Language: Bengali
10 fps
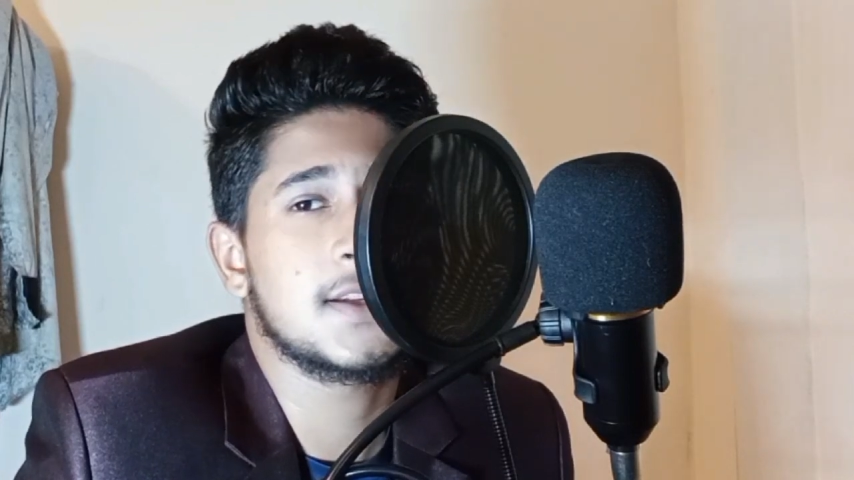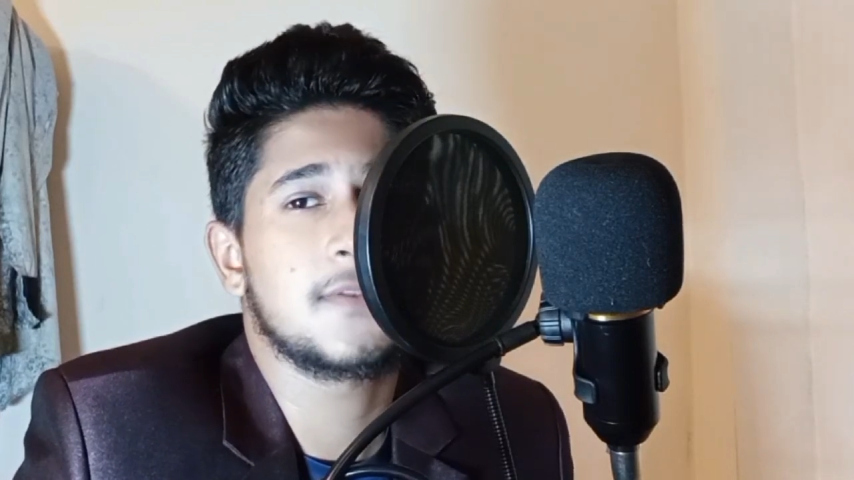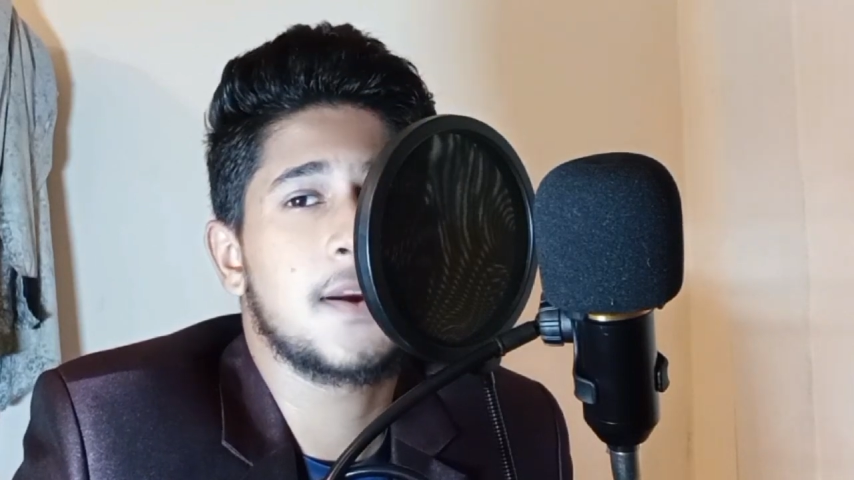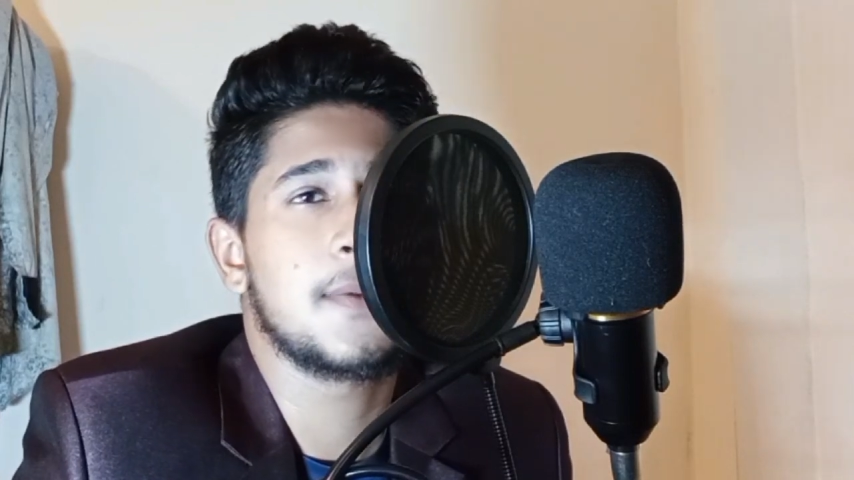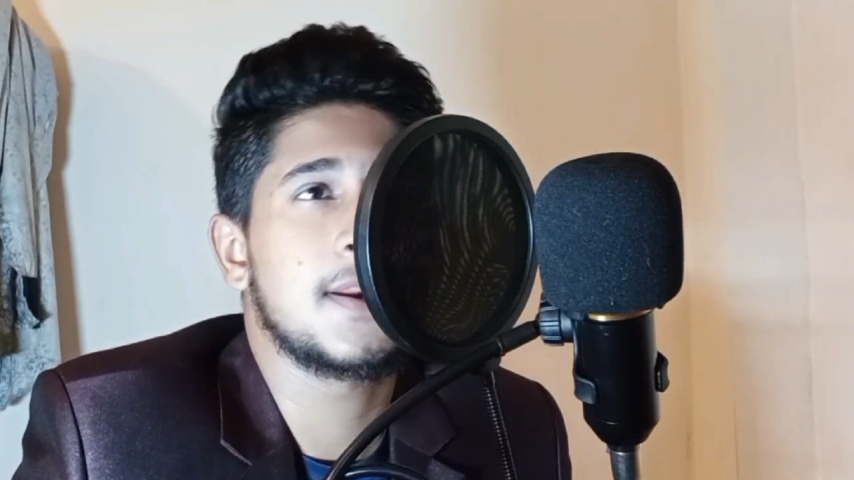একটা
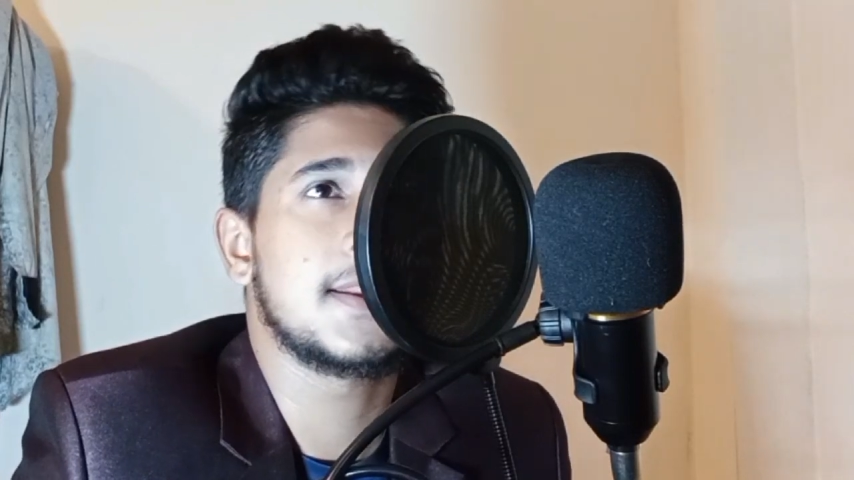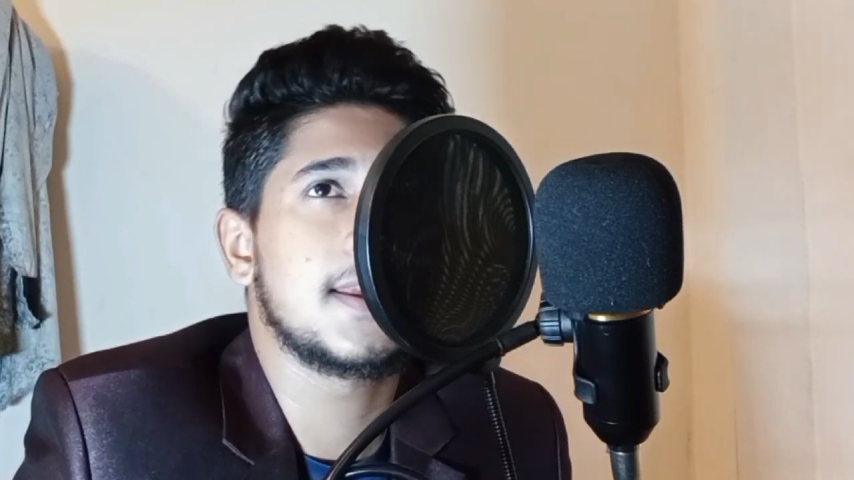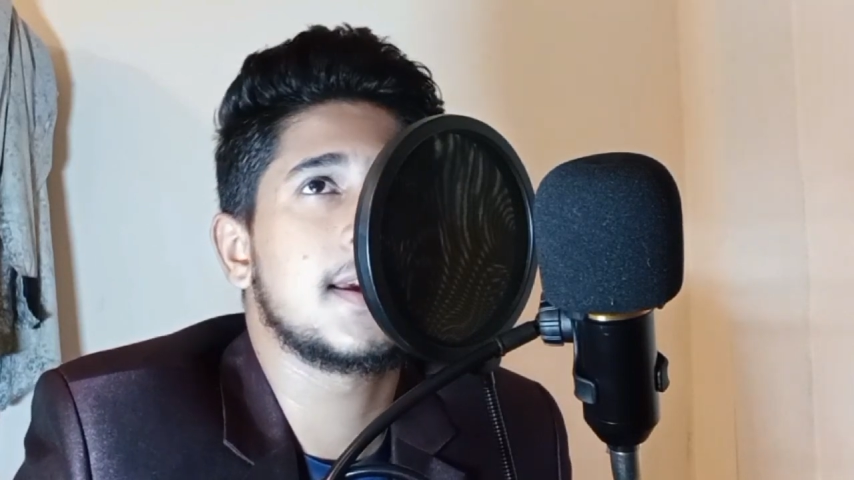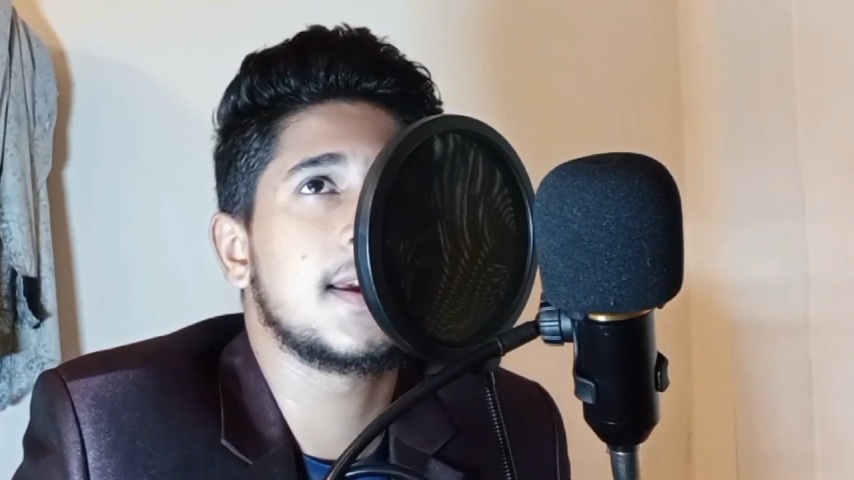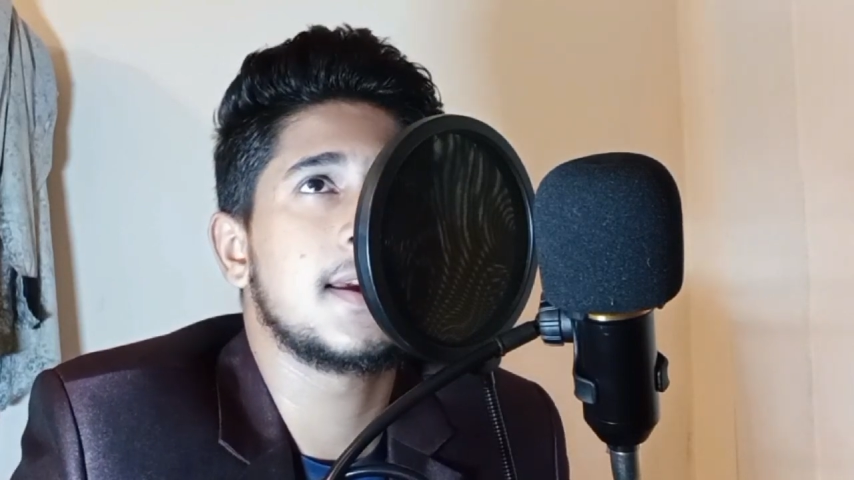ফ্যামিলি
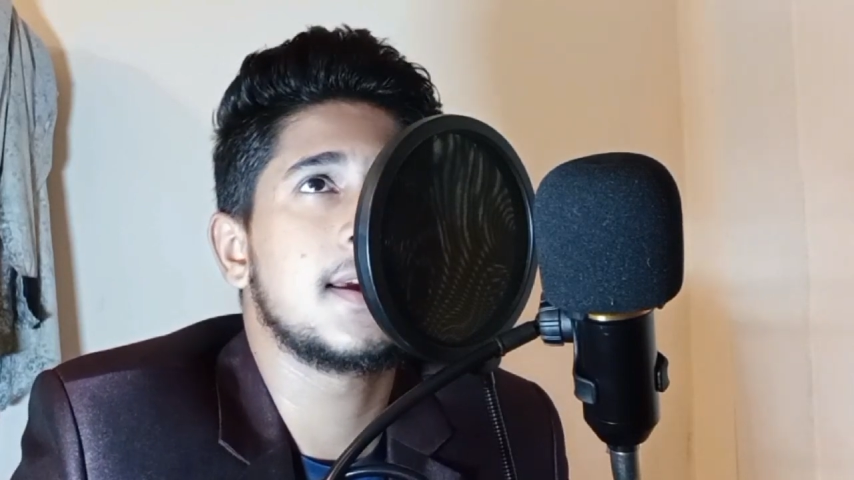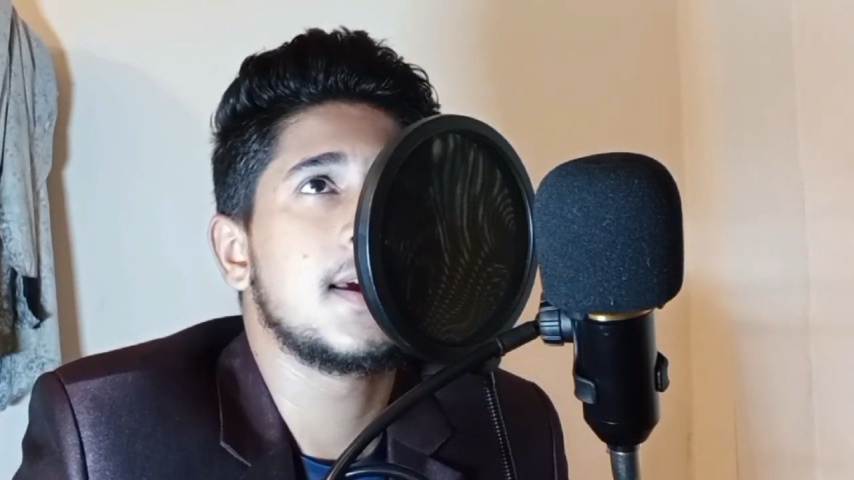থেকে